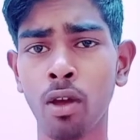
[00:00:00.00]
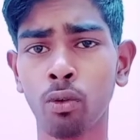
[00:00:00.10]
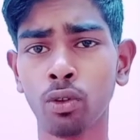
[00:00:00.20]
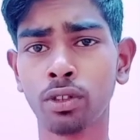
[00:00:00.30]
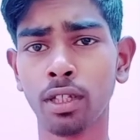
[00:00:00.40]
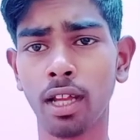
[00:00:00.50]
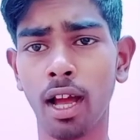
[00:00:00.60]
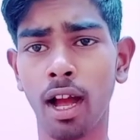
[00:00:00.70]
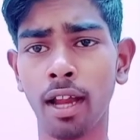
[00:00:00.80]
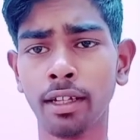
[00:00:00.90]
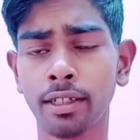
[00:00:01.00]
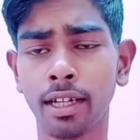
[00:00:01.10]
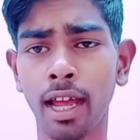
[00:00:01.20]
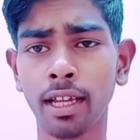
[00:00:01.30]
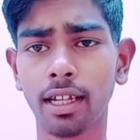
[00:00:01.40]
कुछ
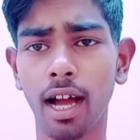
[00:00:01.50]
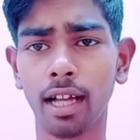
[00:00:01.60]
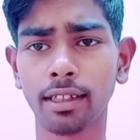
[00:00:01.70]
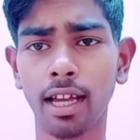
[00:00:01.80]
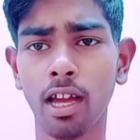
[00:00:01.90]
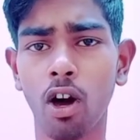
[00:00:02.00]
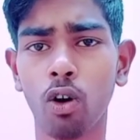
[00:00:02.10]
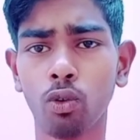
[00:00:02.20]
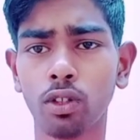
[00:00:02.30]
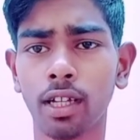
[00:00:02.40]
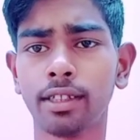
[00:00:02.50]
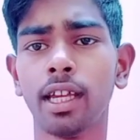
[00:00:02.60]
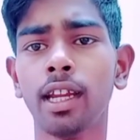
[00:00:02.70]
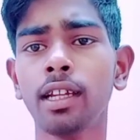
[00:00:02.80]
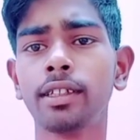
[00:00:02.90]
स्ट्राइक आता है और उनका
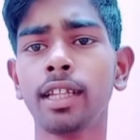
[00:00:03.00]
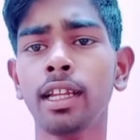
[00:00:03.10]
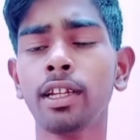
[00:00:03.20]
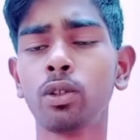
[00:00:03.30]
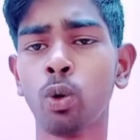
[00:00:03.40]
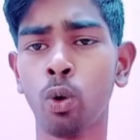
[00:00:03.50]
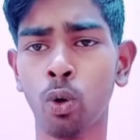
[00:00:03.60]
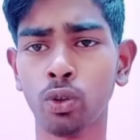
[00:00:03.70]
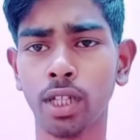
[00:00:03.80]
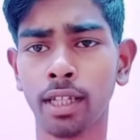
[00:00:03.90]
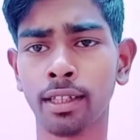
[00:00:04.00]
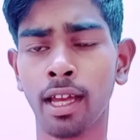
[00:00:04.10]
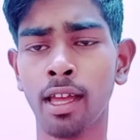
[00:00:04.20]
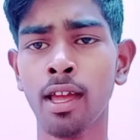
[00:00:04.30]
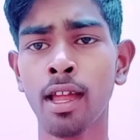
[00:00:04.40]
चैनल डिलीट हो जाता
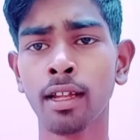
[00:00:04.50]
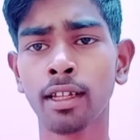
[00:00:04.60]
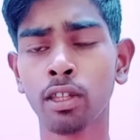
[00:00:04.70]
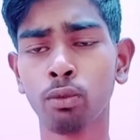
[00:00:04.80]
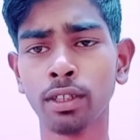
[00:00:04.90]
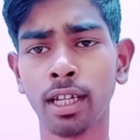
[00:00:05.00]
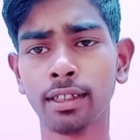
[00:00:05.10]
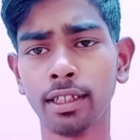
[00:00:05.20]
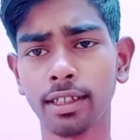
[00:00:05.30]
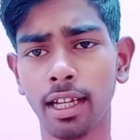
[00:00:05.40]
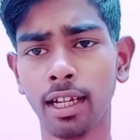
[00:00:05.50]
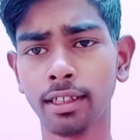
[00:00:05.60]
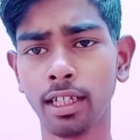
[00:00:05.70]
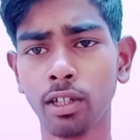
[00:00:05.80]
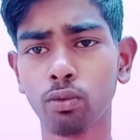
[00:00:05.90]
है किस वजह से चैनल
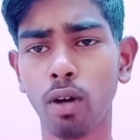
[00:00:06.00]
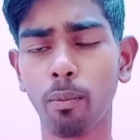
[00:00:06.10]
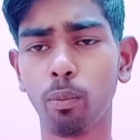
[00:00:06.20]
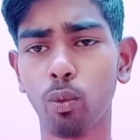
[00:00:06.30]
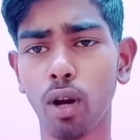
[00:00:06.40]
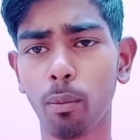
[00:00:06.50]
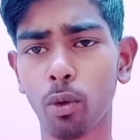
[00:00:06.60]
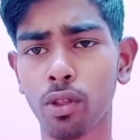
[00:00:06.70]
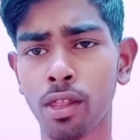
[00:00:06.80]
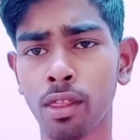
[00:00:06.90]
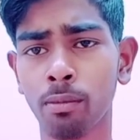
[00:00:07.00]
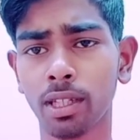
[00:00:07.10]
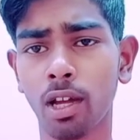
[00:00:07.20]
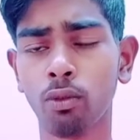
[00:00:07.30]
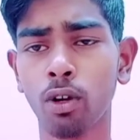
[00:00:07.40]
डिलीट हुआ पूरा प्रोसेस
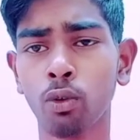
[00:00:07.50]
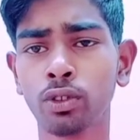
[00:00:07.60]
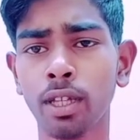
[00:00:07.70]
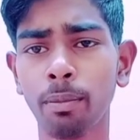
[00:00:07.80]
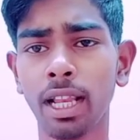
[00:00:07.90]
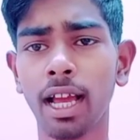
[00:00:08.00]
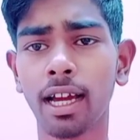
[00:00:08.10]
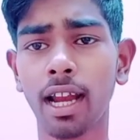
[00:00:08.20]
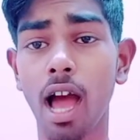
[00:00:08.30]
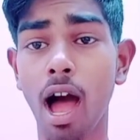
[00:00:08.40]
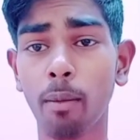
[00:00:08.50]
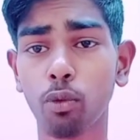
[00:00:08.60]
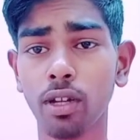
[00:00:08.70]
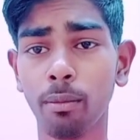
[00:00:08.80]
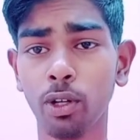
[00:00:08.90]
बताऊंगा उससे पहले अगर
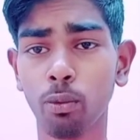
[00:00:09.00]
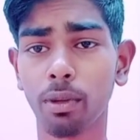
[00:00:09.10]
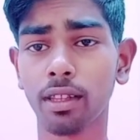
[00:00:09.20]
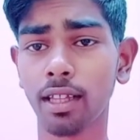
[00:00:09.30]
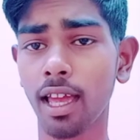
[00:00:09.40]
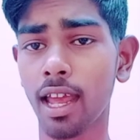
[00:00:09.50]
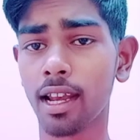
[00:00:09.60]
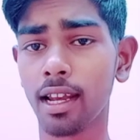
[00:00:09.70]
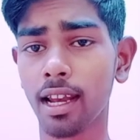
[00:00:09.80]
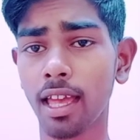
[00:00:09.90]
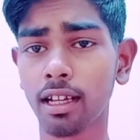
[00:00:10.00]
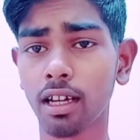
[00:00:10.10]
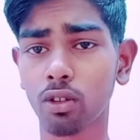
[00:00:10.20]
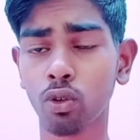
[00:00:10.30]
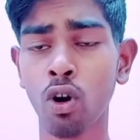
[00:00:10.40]
आपको यह वीडियो पसंद आया लाइक
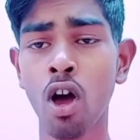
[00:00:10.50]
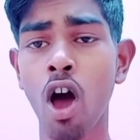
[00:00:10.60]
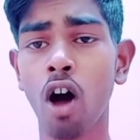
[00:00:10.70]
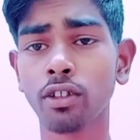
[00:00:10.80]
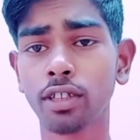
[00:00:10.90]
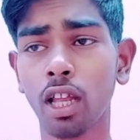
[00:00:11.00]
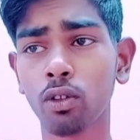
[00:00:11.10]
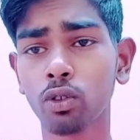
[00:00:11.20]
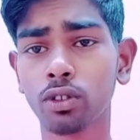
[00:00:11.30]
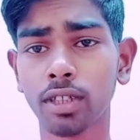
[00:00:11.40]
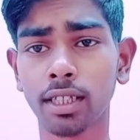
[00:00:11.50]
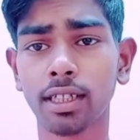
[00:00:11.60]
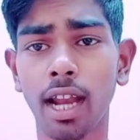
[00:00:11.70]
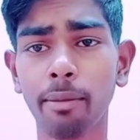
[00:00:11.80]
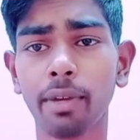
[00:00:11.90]
कर दो और चैनल को
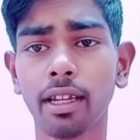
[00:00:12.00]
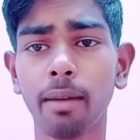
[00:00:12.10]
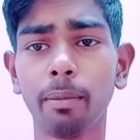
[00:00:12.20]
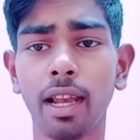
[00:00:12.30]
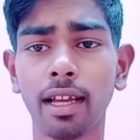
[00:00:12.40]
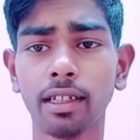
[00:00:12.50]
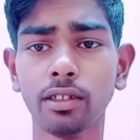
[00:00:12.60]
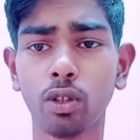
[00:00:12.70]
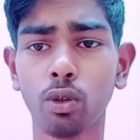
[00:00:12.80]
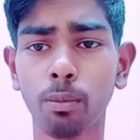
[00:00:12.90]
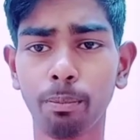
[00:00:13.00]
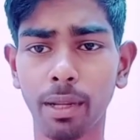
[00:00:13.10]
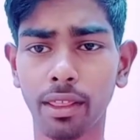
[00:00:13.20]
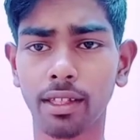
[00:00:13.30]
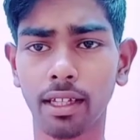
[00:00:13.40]
सब्सक्राइब करके बेल आइकन ज़रूर
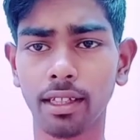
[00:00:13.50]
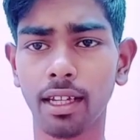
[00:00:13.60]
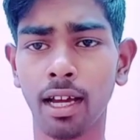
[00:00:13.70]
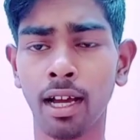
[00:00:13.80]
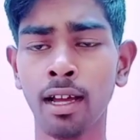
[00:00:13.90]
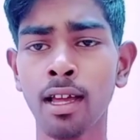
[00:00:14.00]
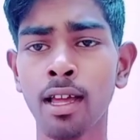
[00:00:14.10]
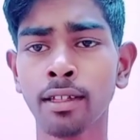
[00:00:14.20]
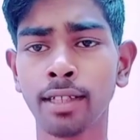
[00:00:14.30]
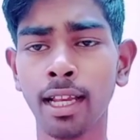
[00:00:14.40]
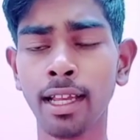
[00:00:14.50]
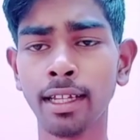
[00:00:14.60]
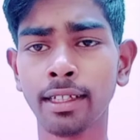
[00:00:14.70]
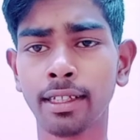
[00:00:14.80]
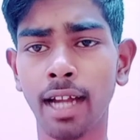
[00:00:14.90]
प्रेस कर देना
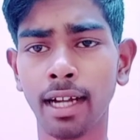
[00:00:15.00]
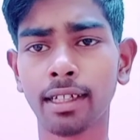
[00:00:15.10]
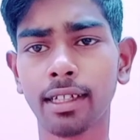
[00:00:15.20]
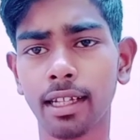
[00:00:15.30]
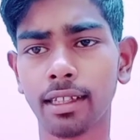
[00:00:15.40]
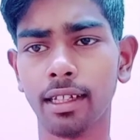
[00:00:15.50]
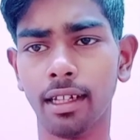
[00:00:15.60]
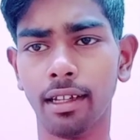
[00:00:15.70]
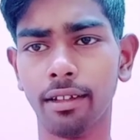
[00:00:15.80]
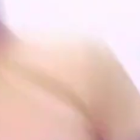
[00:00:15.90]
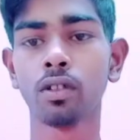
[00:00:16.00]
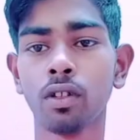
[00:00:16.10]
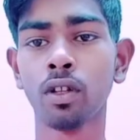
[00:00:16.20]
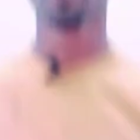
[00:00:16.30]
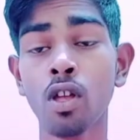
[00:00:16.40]
चलिए स्टार्ट करते हैं
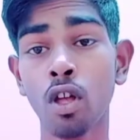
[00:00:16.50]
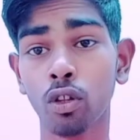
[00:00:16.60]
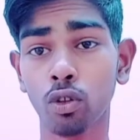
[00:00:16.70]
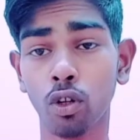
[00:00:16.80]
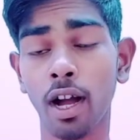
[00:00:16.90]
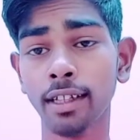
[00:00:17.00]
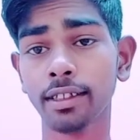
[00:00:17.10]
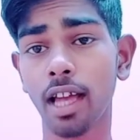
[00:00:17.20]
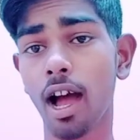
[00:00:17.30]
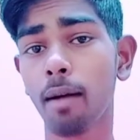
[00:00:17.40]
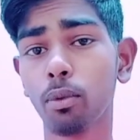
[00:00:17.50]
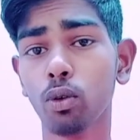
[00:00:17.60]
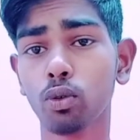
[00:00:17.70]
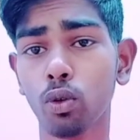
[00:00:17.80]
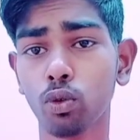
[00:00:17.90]
तो गाइज़ आप
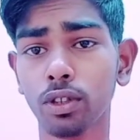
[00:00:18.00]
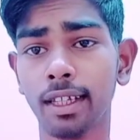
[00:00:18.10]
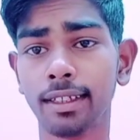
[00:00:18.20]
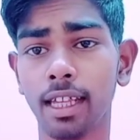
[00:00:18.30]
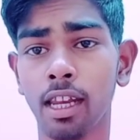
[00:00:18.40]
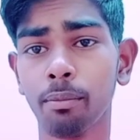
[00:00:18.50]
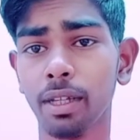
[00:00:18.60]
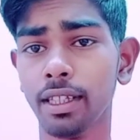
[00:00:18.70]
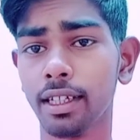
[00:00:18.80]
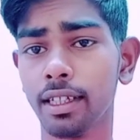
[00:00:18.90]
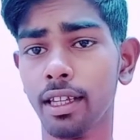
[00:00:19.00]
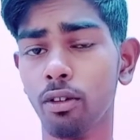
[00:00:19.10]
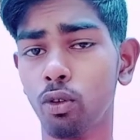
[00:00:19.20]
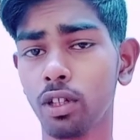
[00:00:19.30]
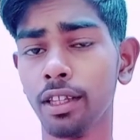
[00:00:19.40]
लोग को कुछ स्क्रीन पे देखिए
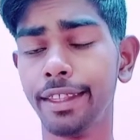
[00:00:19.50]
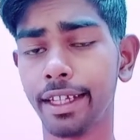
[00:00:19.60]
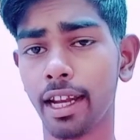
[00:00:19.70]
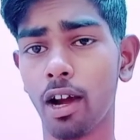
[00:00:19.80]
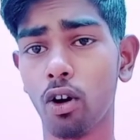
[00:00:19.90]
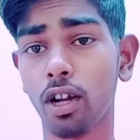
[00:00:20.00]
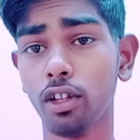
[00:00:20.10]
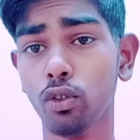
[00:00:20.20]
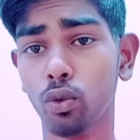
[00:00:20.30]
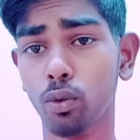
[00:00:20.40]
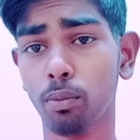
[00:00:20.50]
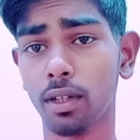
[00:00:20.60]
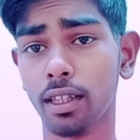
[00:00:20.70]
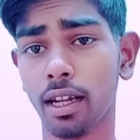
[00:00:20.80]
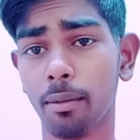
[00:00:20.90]
नोटिस दिख रहा होगा यूट्यूब
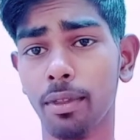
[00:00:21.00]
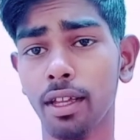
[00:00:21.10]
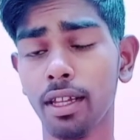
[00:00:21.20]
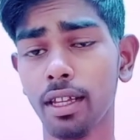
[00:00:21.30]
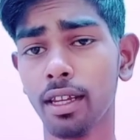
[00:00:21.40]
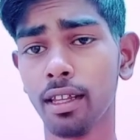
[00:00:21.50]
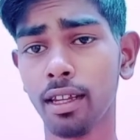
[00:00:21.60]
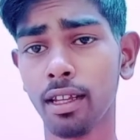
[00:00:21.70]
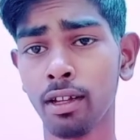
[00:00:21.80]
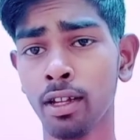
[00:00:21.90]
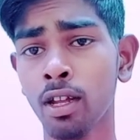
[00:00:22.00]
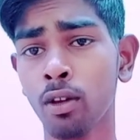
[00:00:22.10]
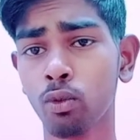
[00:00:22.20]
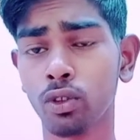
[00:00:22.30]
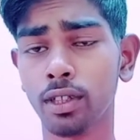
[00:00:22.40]
की तरफ से इन्होंने
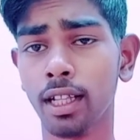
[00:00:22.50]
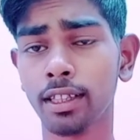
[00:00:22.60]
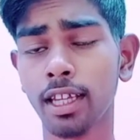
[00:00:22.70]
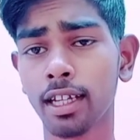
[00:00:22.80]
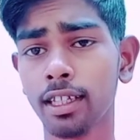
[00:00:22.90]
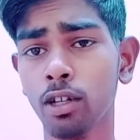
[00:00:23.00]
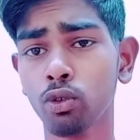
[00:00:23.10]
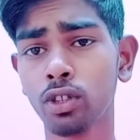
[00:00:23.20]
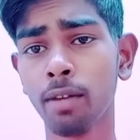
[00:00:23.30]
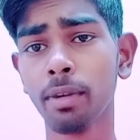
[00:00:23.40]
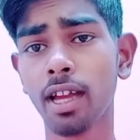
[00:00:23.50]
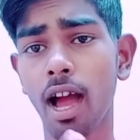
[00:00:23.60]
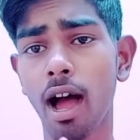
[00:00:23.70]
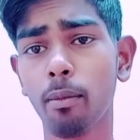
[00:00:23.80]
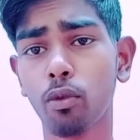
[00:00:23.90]
कुछ गलतियाँ की उसे मैं
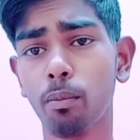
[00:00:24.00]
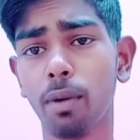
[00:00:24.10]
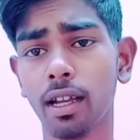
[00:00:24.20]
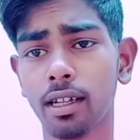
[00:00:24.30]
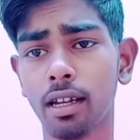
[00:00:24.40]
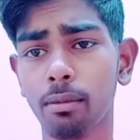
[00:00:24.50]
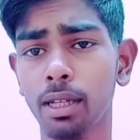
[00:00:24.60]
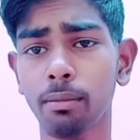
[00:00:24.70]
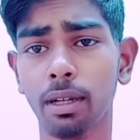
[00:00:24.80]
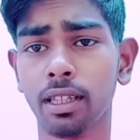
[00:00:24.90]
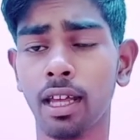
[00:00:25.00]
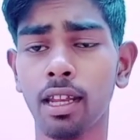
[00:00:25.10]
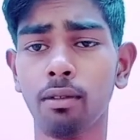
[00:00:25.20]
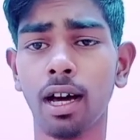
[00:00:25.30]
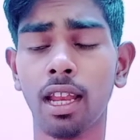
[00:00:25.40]
आपको पढ़ भी
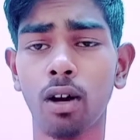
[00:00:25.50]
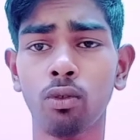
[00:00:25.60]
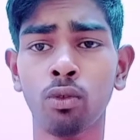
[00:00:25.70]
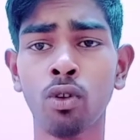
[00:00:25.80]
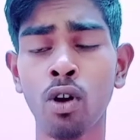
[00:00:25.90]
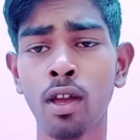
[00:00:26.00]
बताने वाला हूँ